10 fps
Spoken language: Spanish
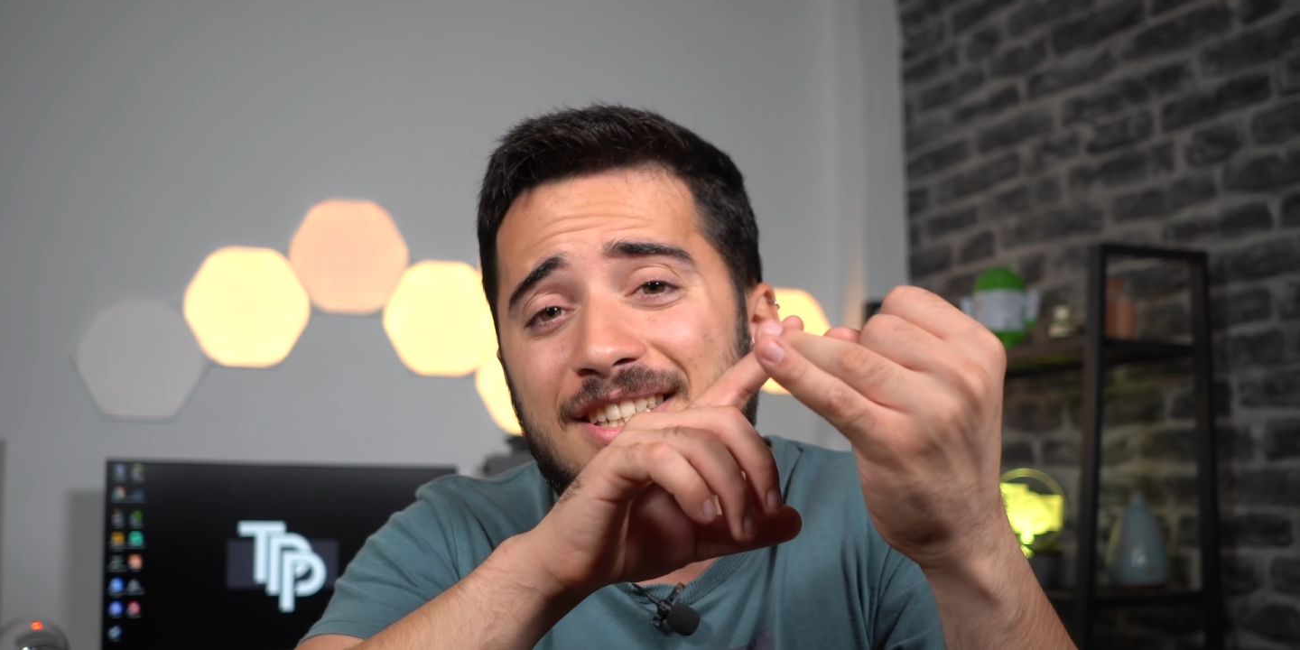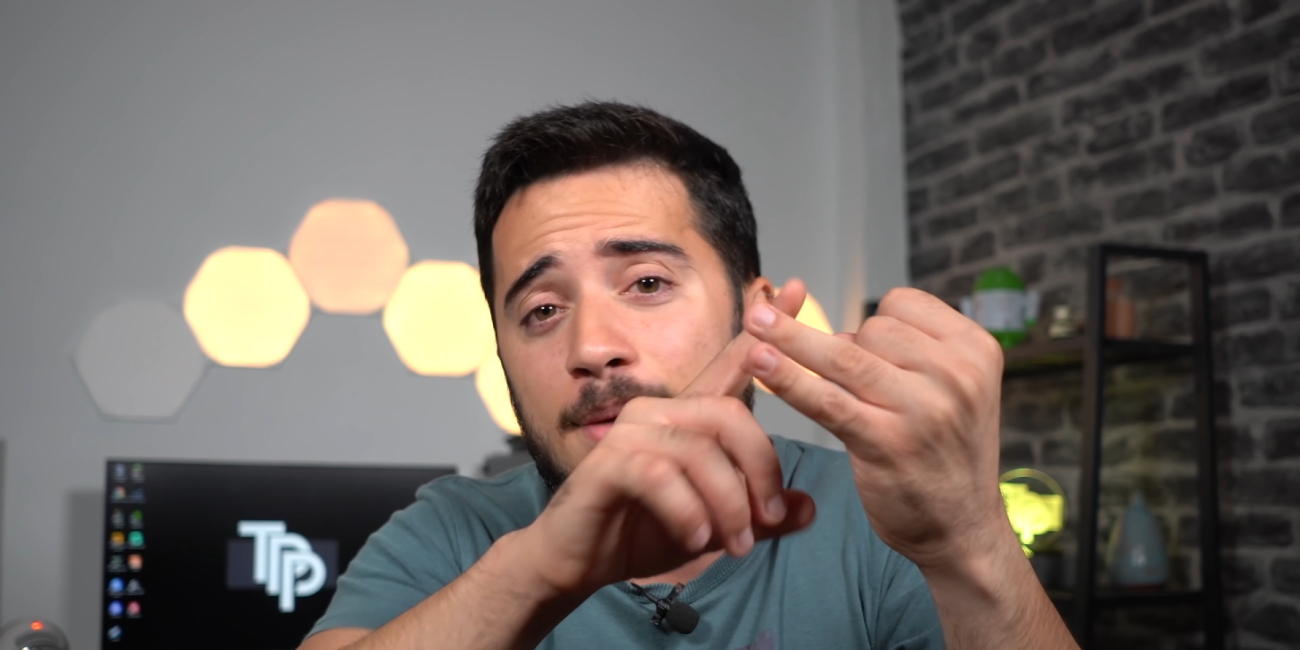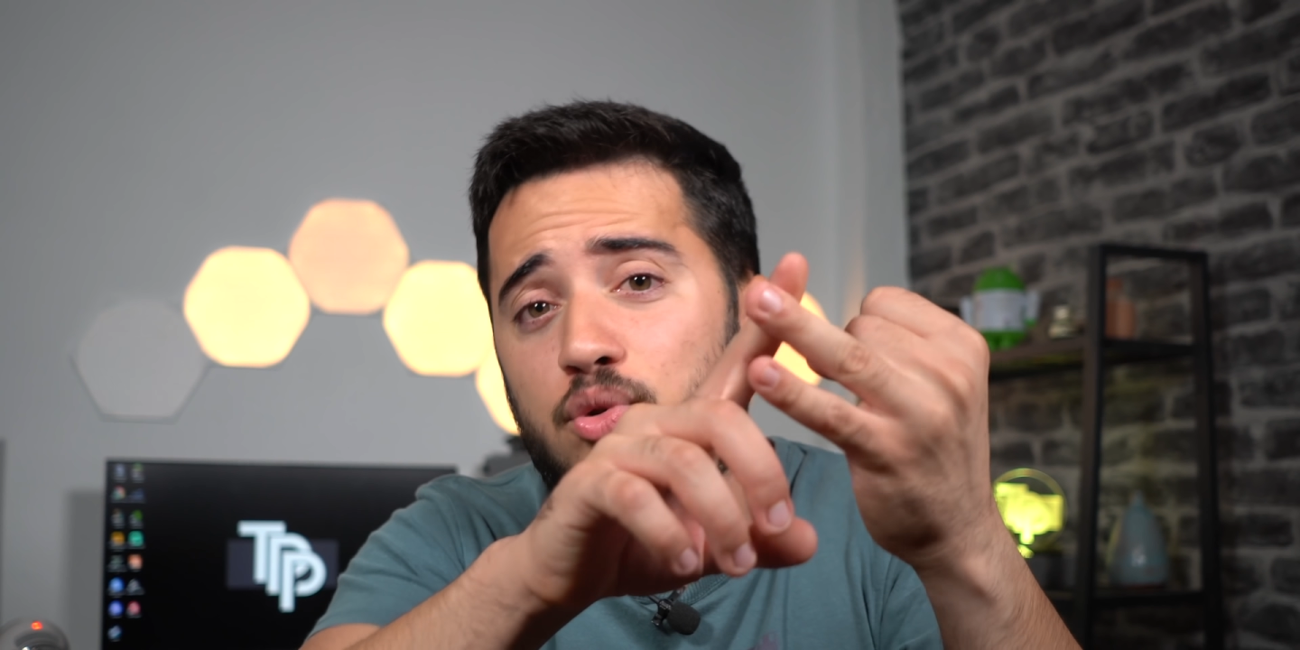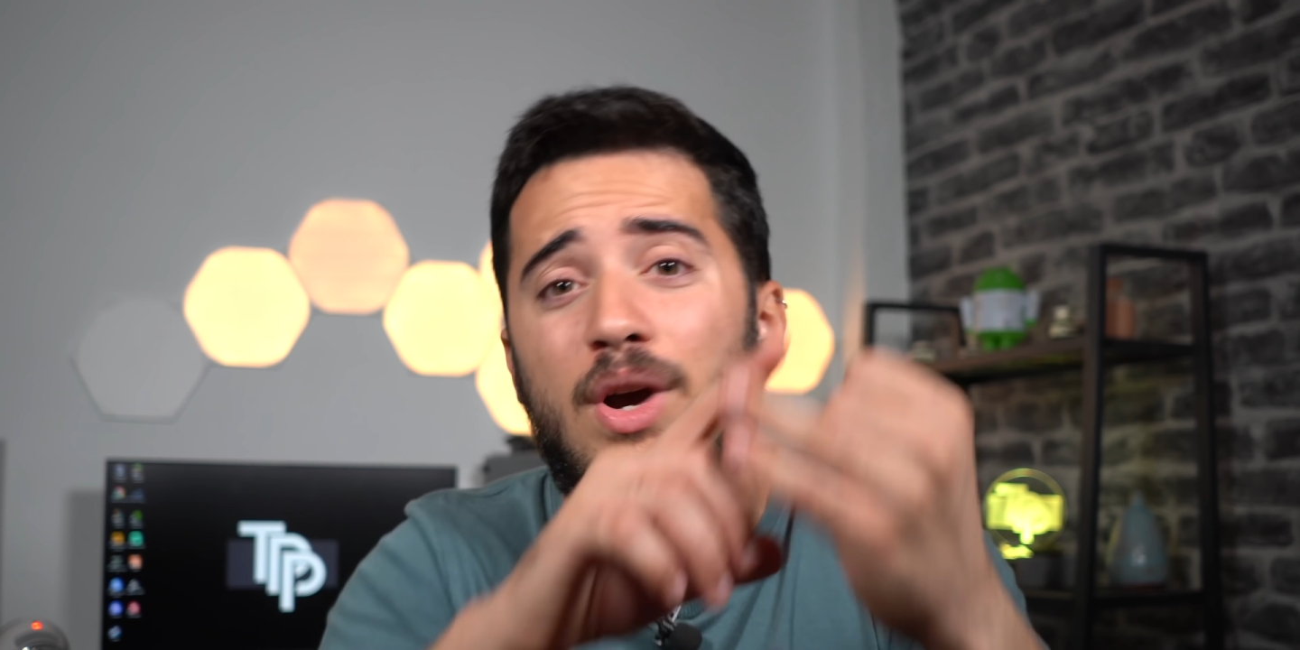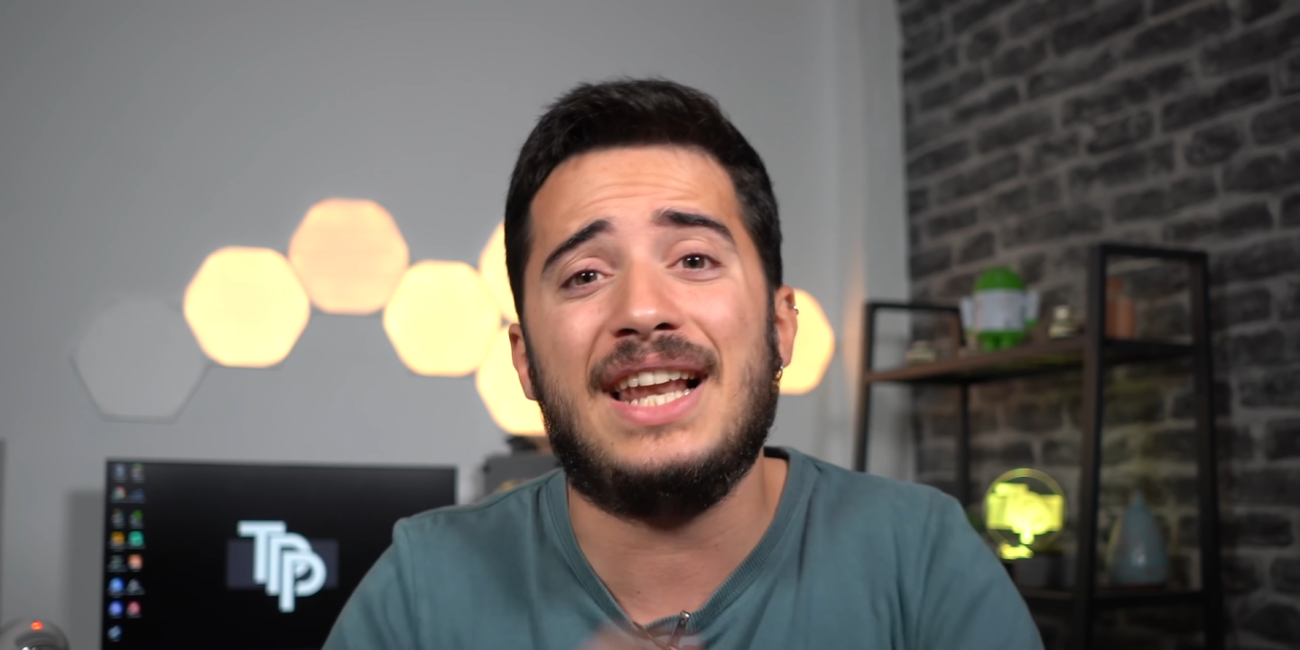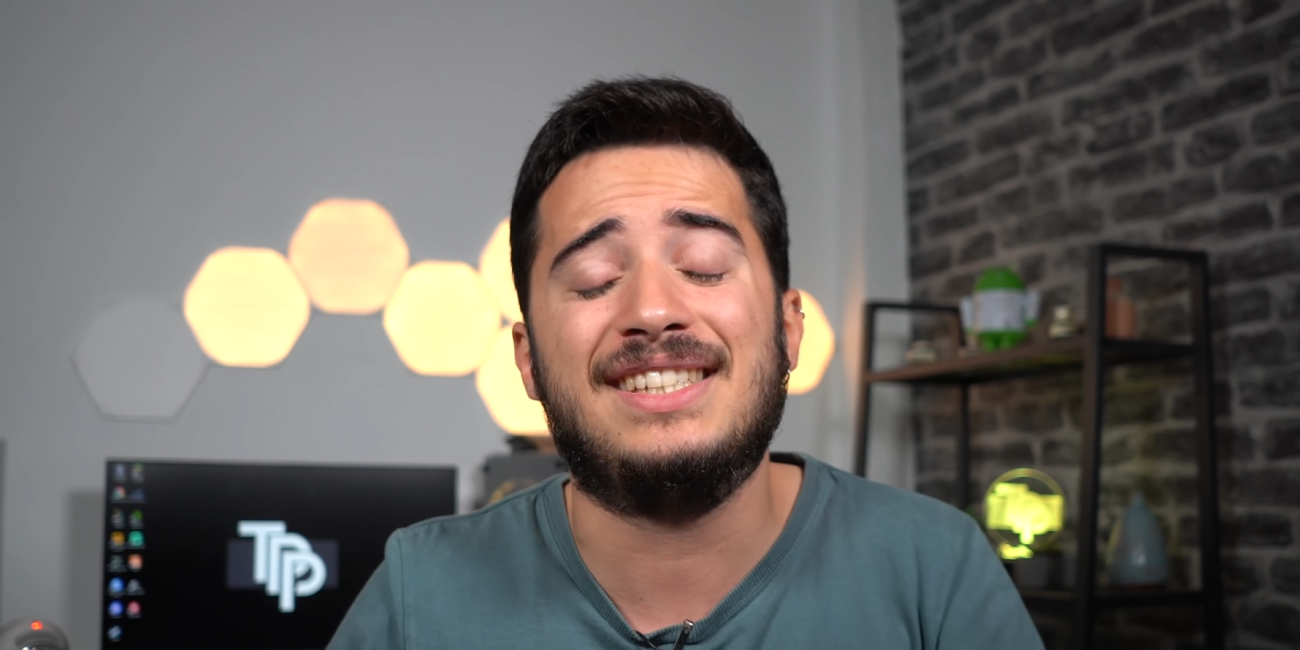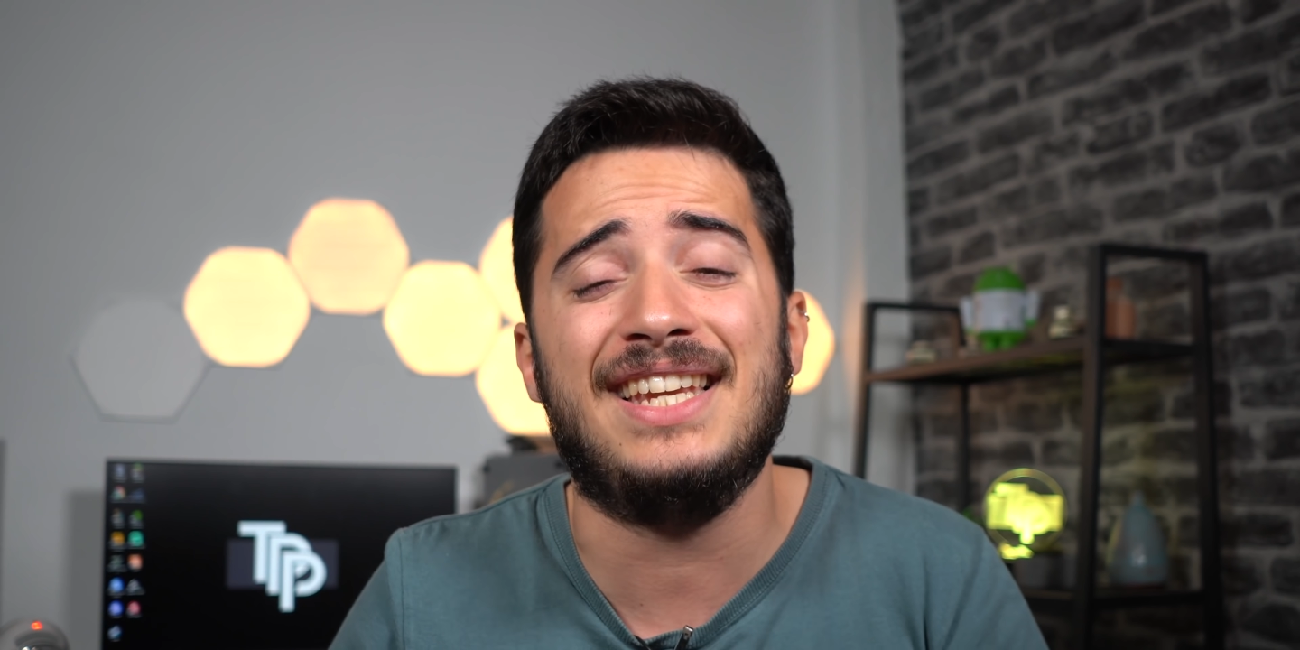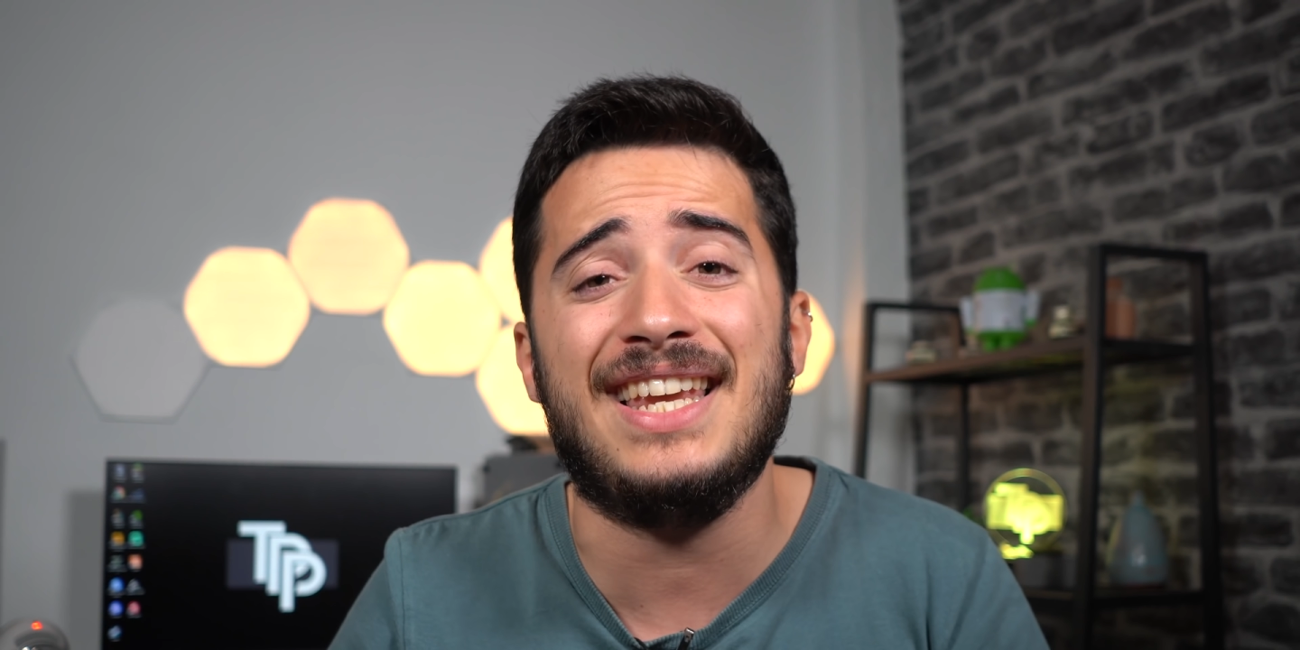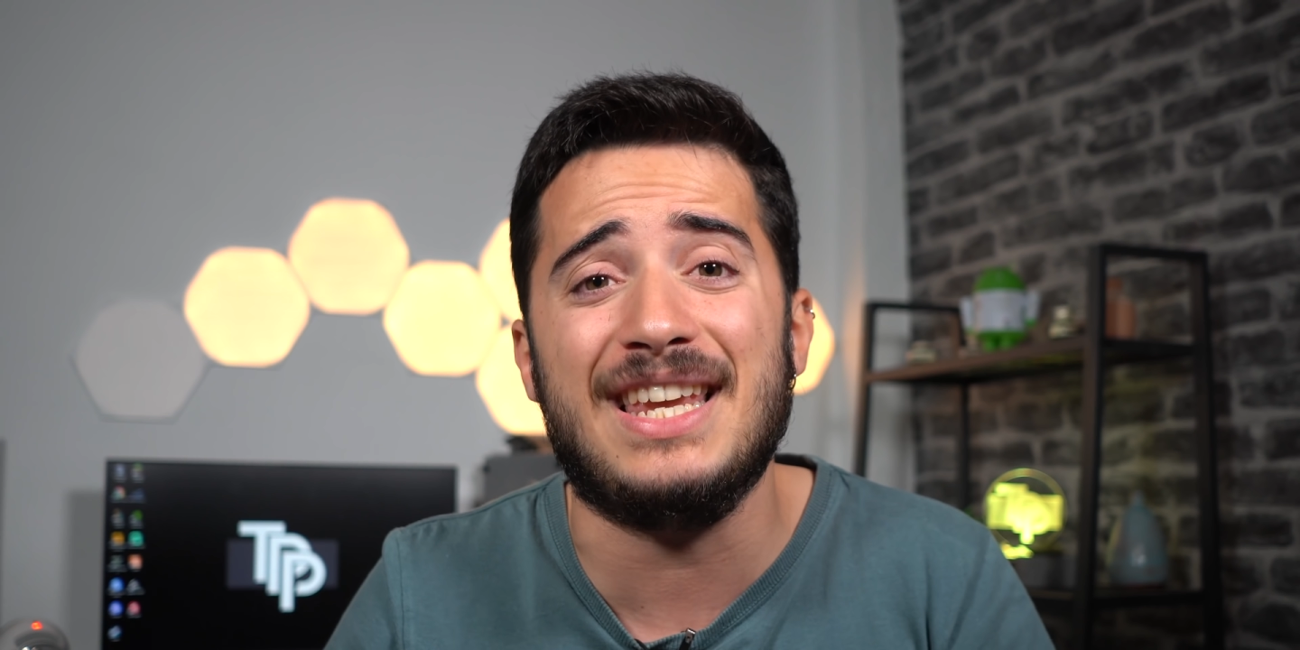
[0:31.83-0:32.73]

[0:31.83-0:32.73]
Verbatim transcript: Samsung Galaxy